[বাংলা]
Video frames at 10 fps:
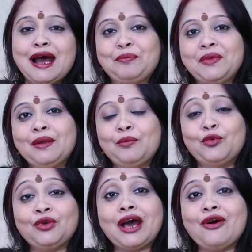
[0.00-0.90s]
আপনার
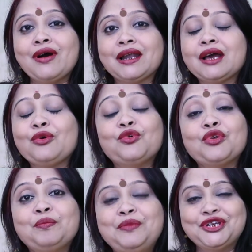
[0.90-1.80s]
মোটা হওয়াটা
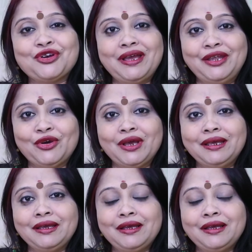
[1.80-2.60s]
কোনো বিষয়ই নয়